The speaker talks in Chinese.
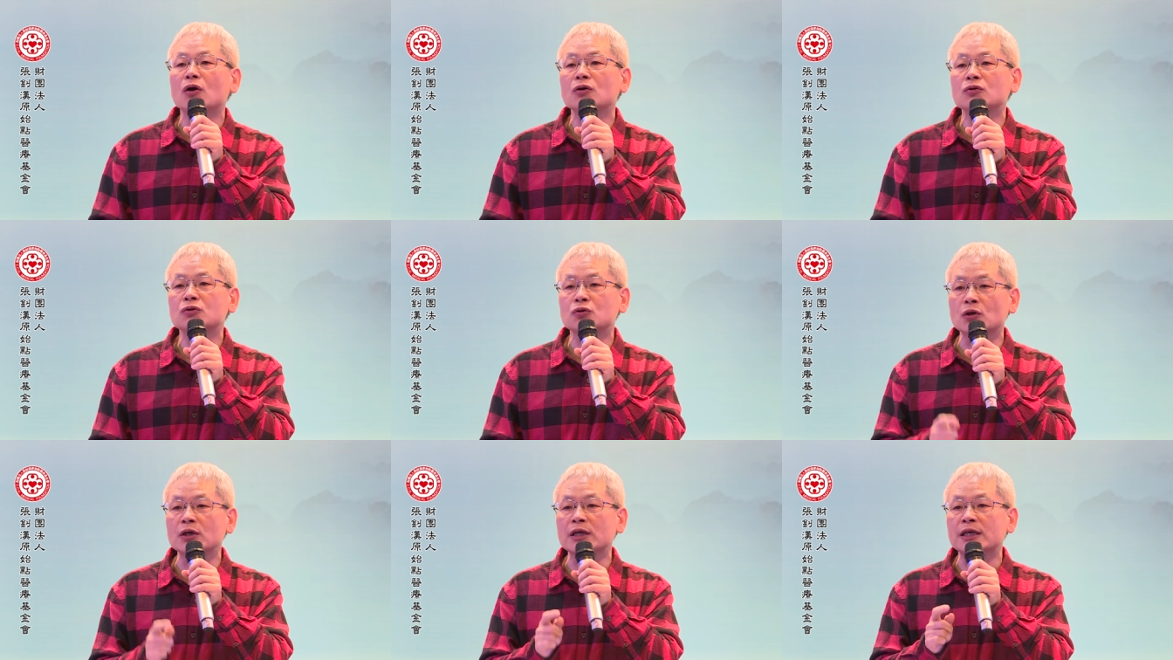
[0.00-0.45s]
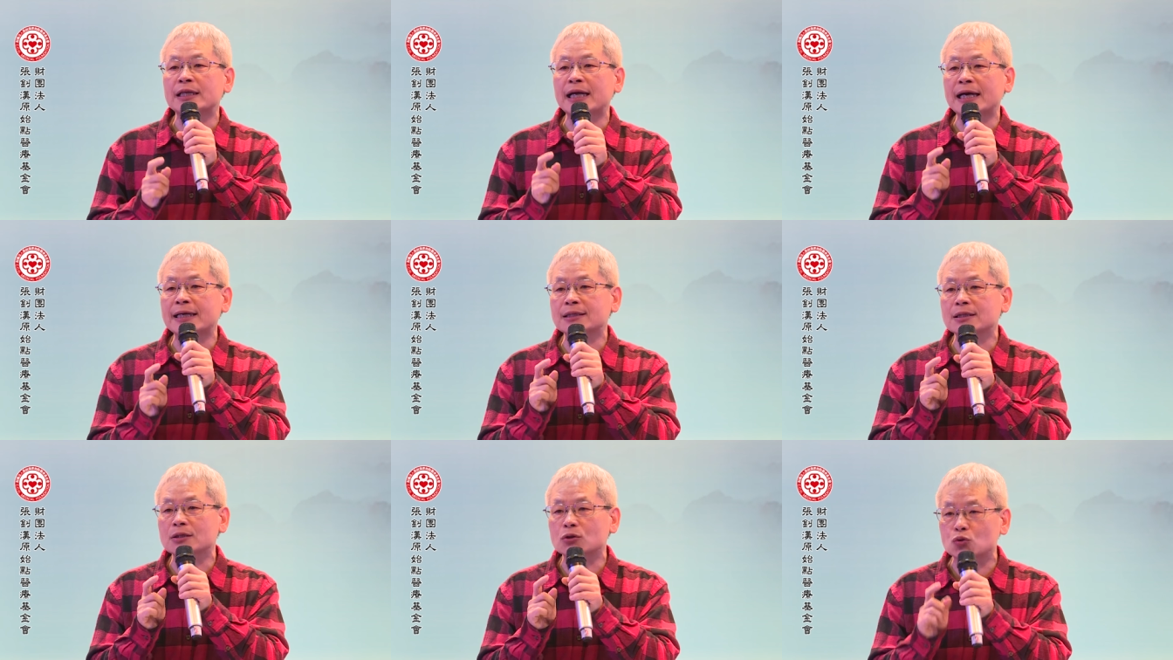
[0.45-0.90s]
所以
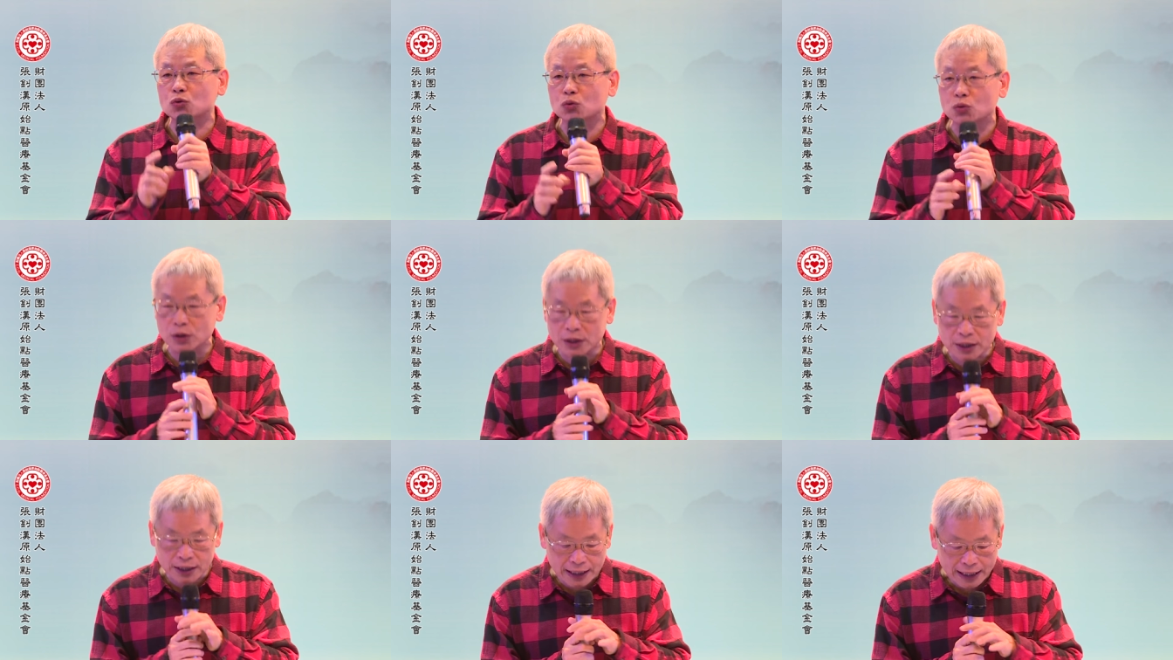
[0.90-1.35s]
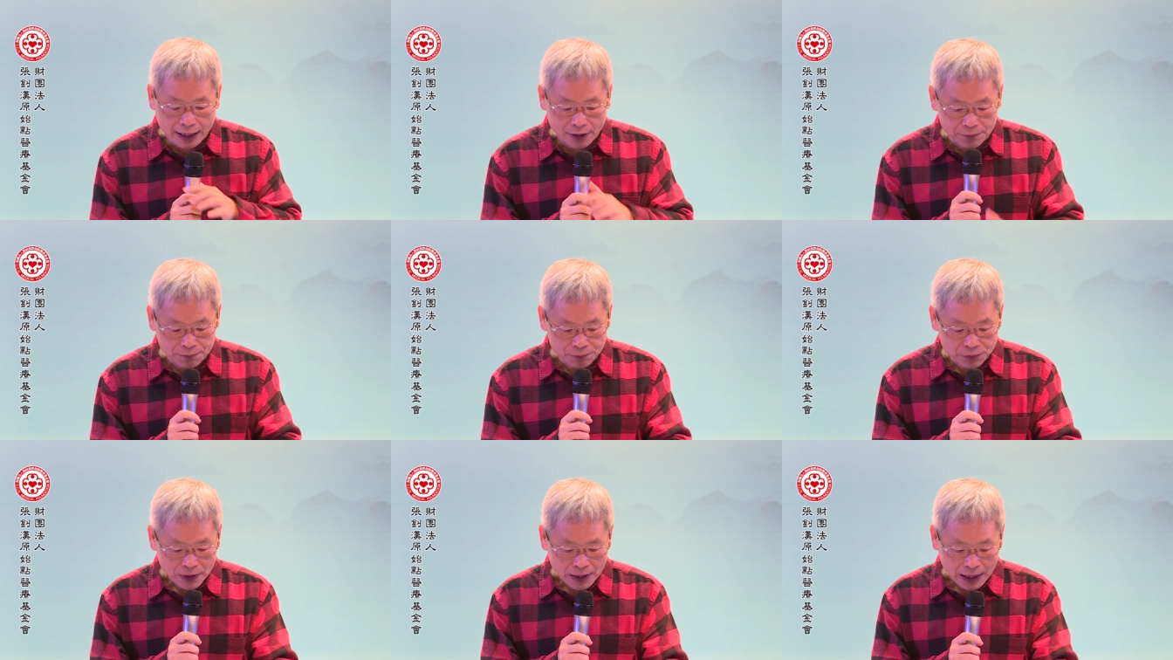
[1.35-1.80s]
它是属医疗。
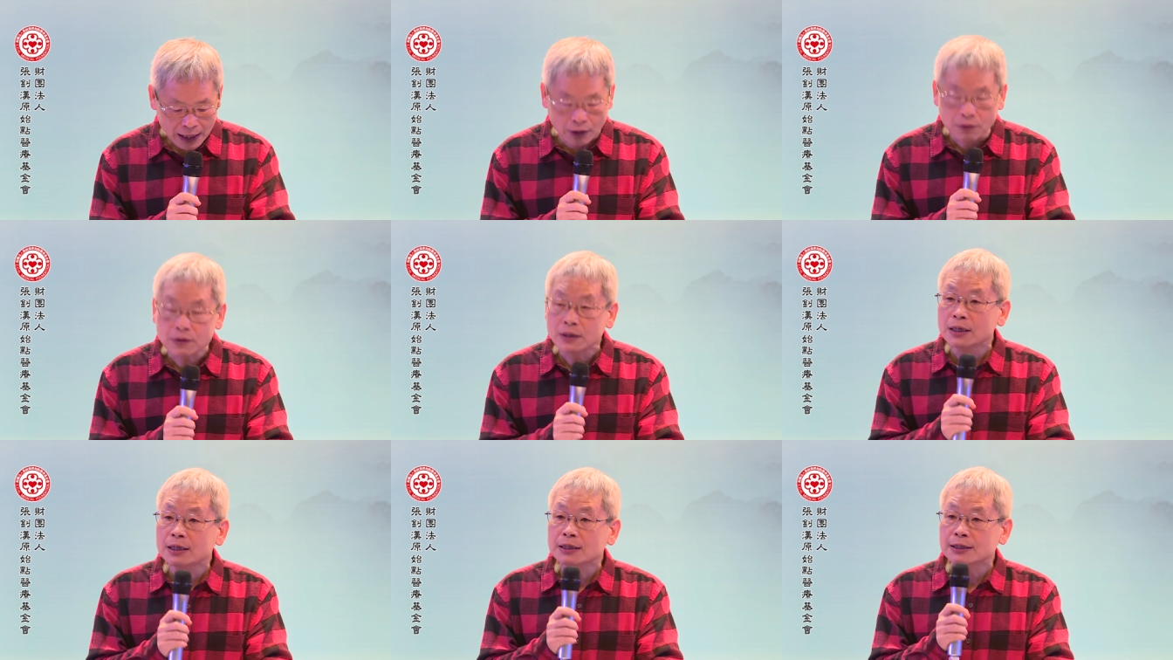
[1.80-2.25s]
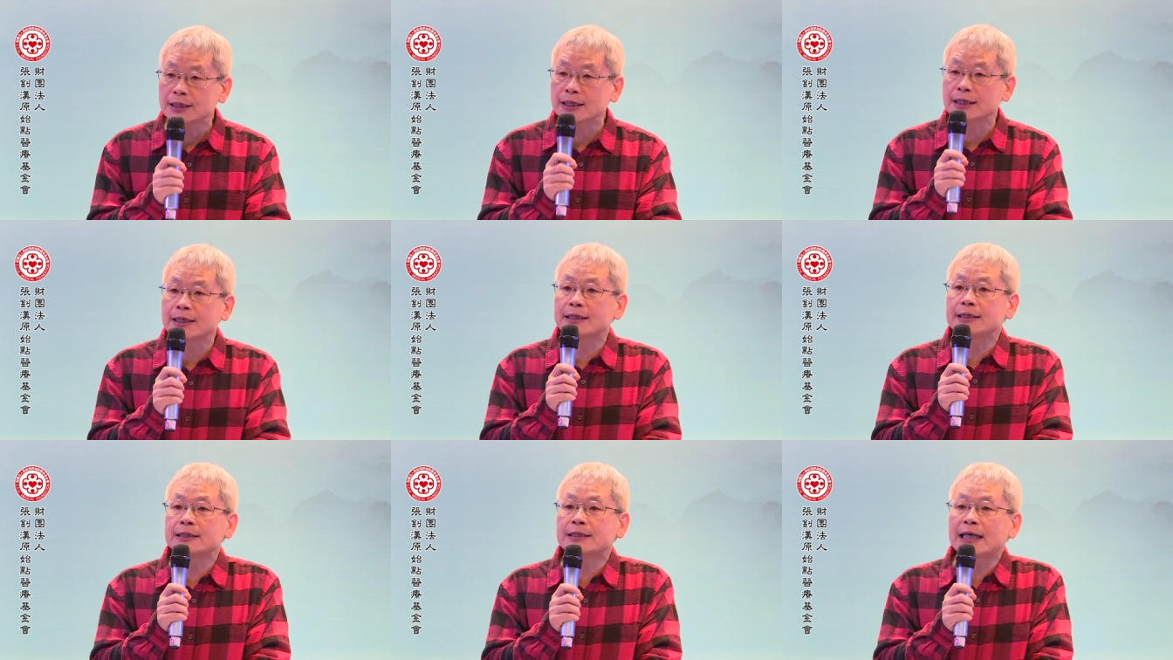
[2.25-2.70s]
好，这
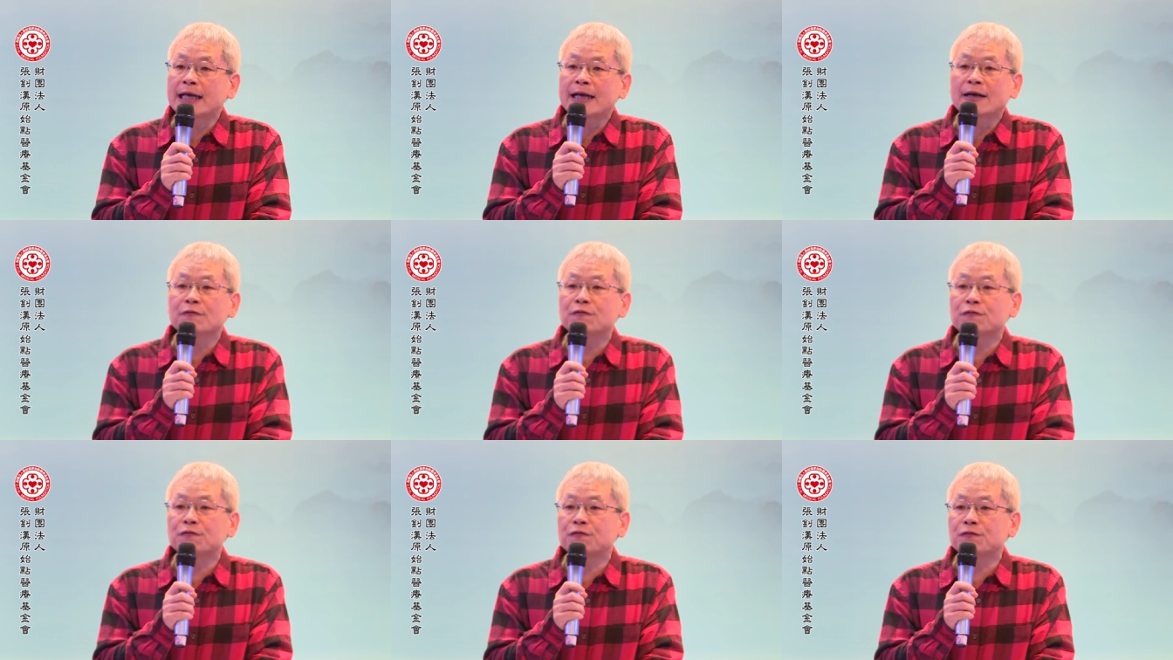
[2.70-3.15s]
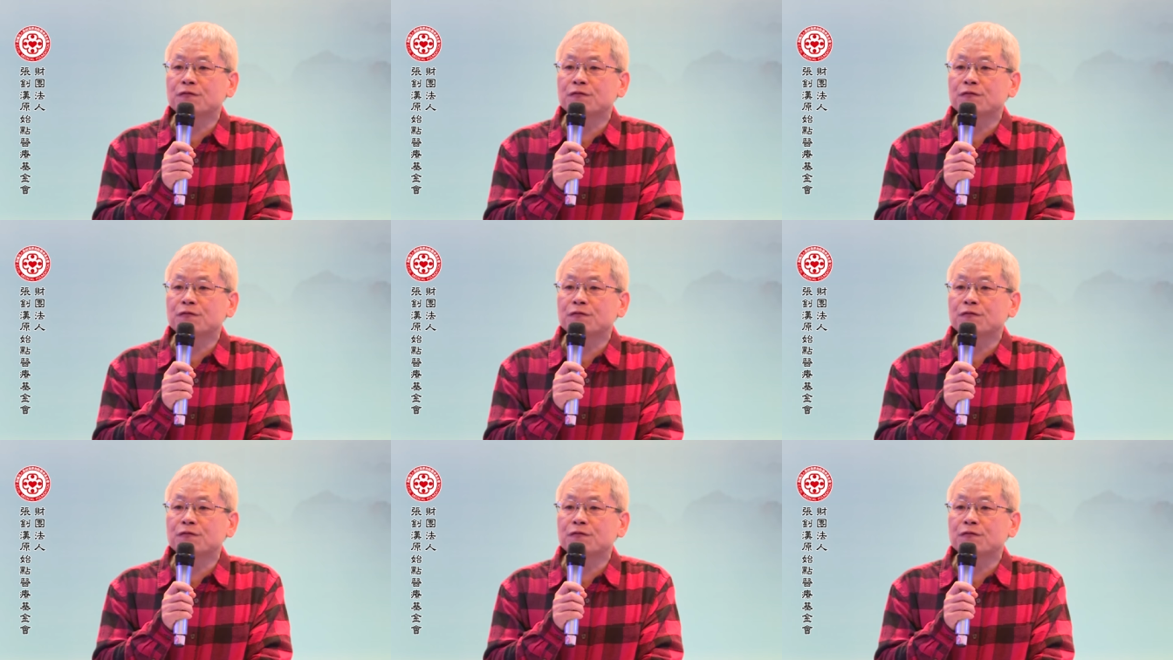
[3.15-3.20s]
样